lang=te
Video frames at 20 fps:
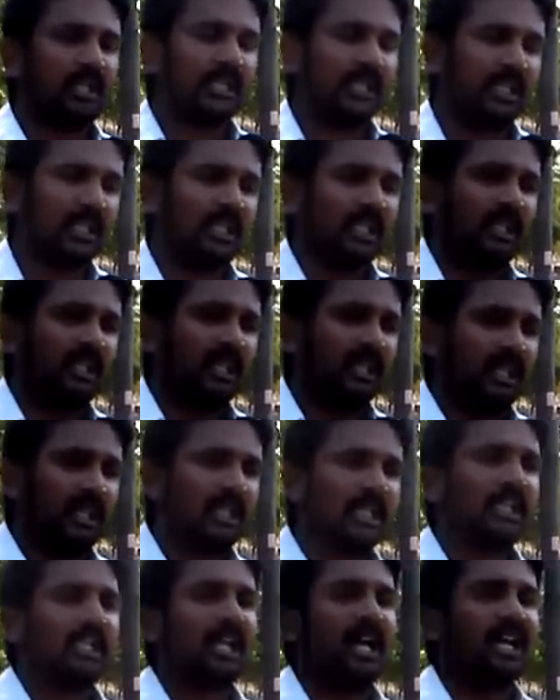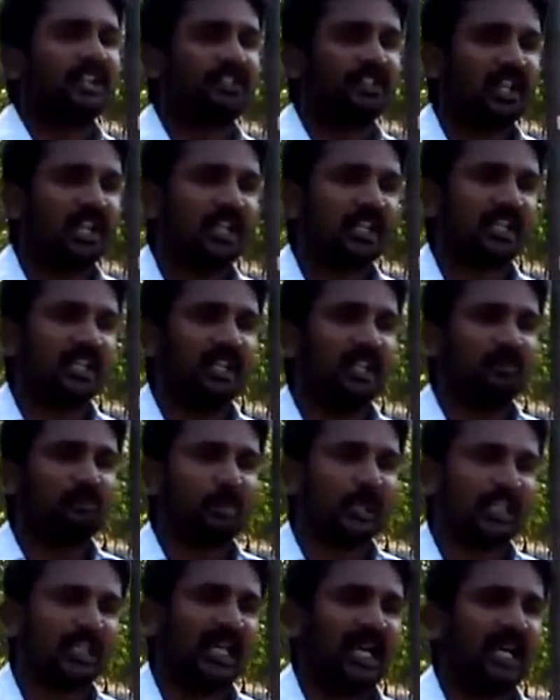ఈ ఈ రాష్ట్రానికి
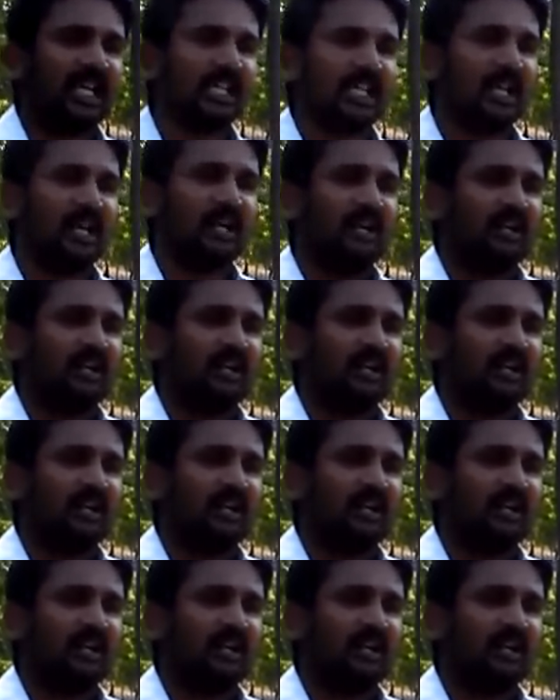పెద్ద అయిన